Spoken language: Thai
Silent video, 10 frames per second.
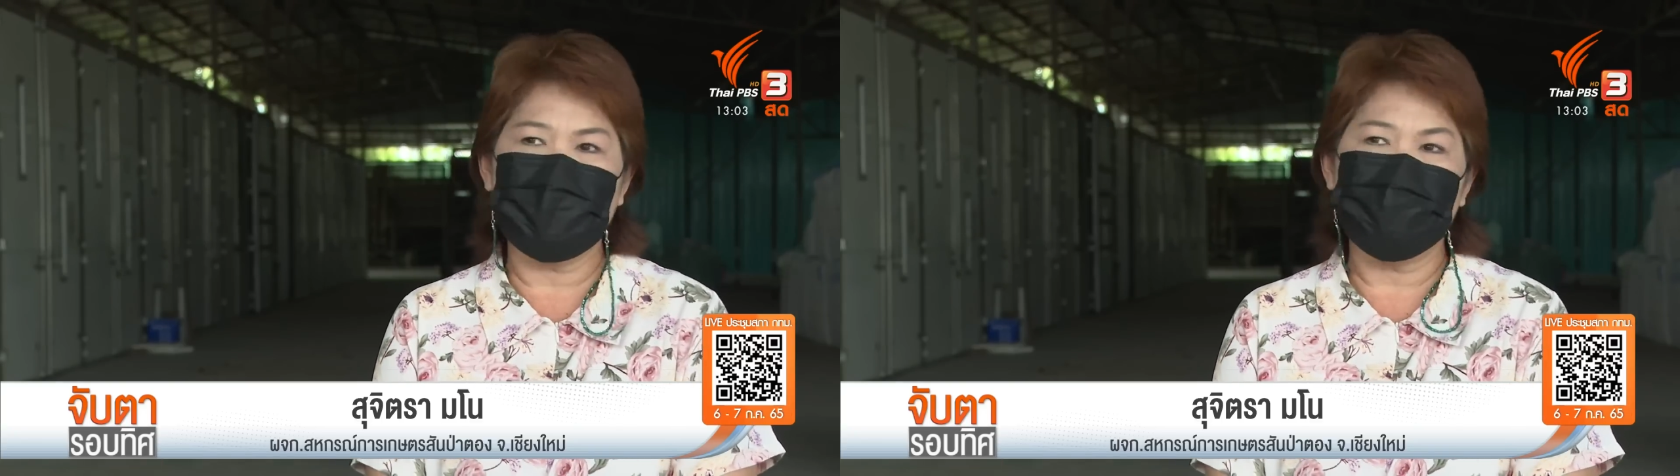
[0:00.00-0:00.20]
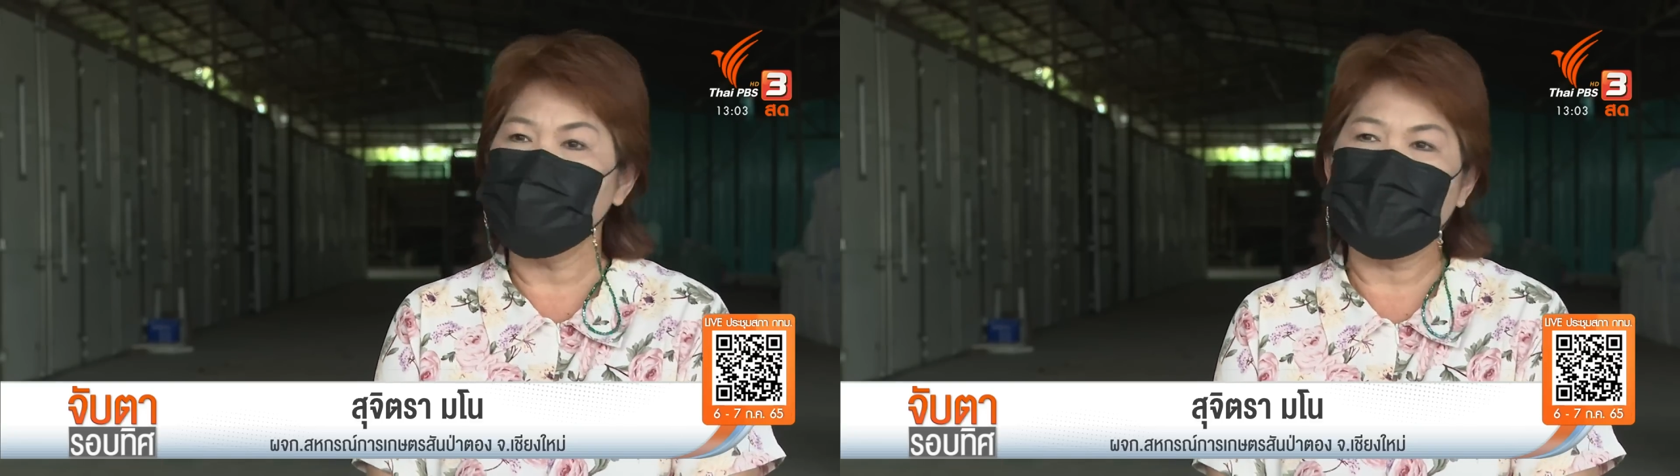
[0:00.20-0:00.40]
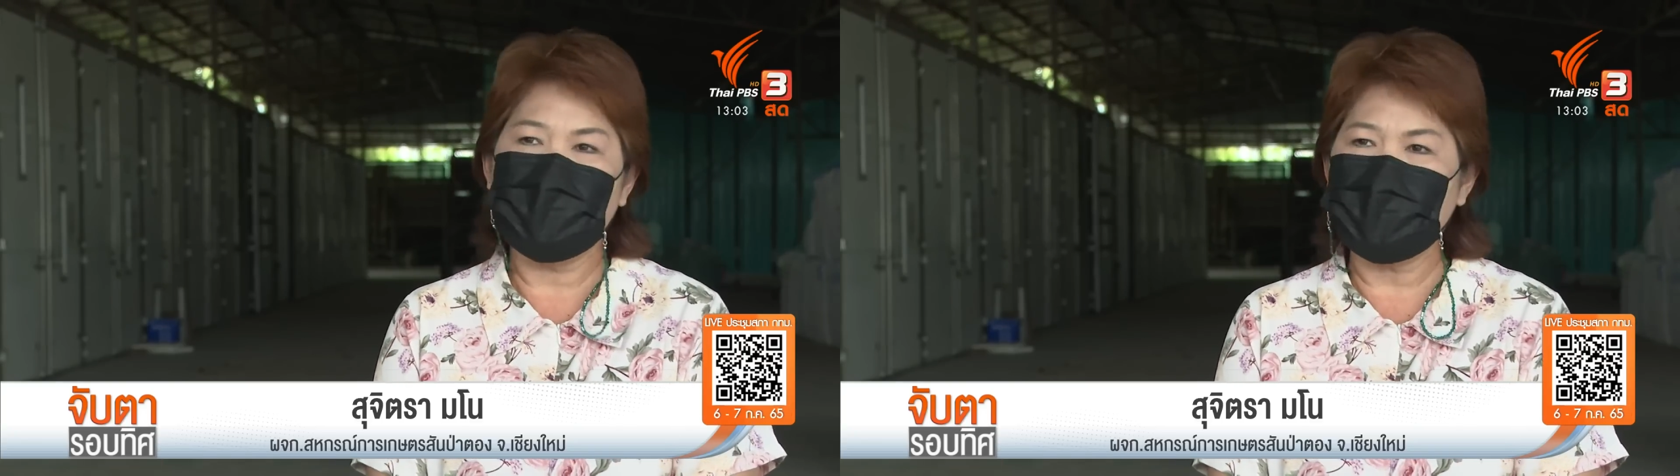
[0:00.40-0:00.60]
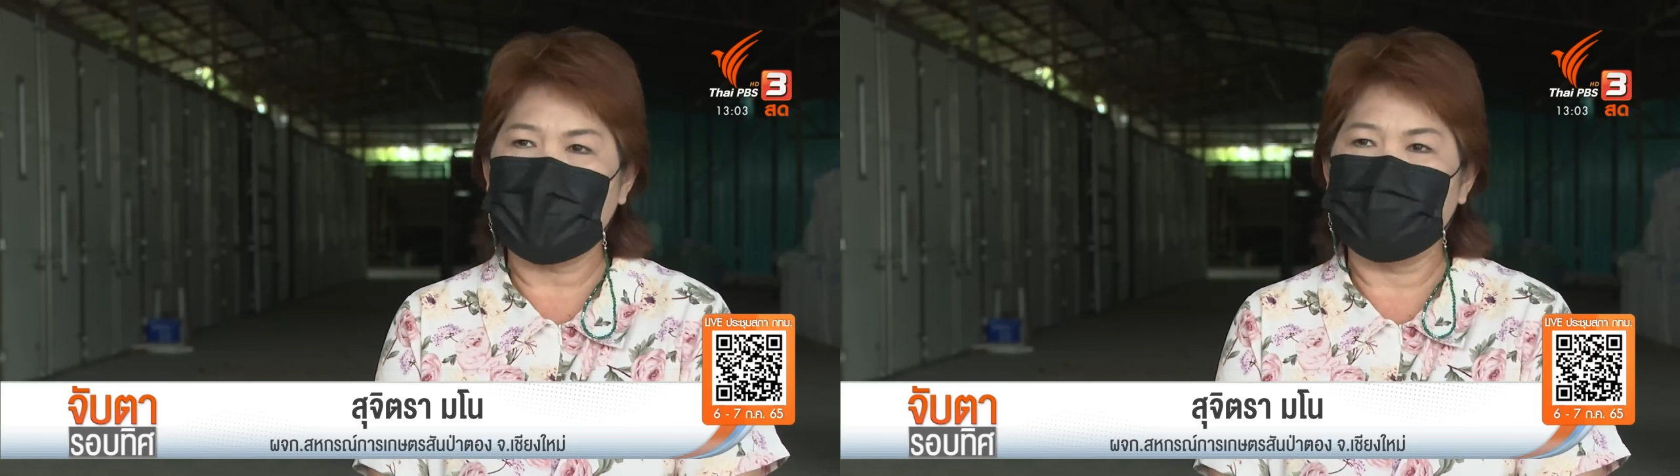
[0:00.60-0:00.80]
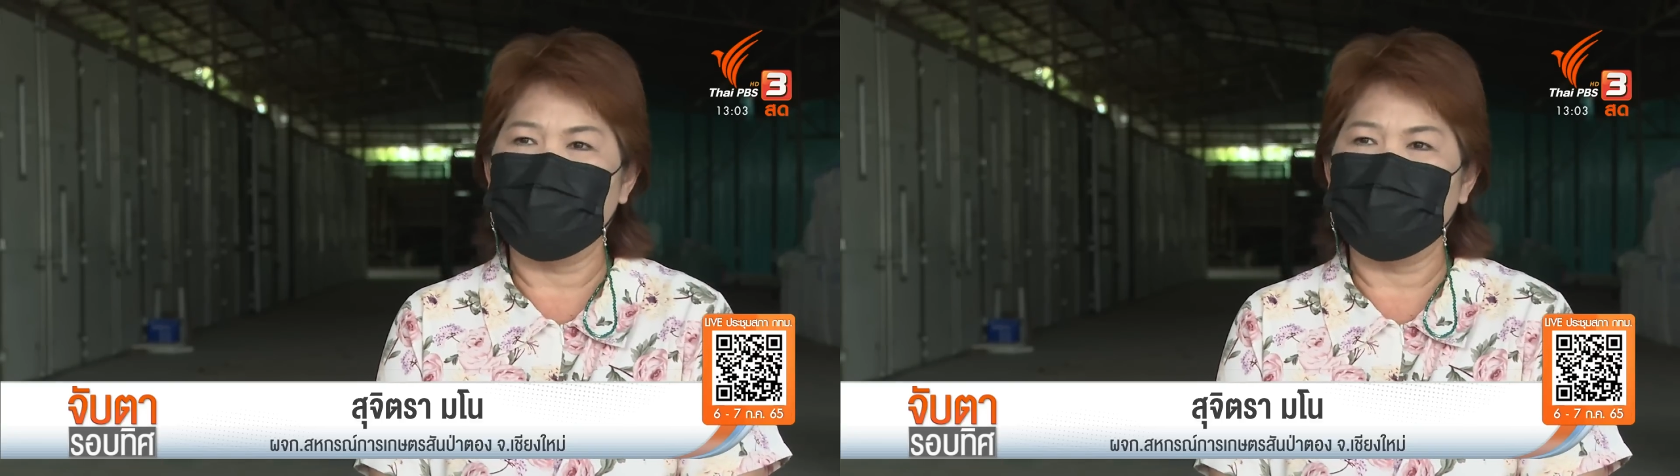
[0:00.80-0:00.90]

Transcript: วบรวมเนี่ยไม่มีที่เก็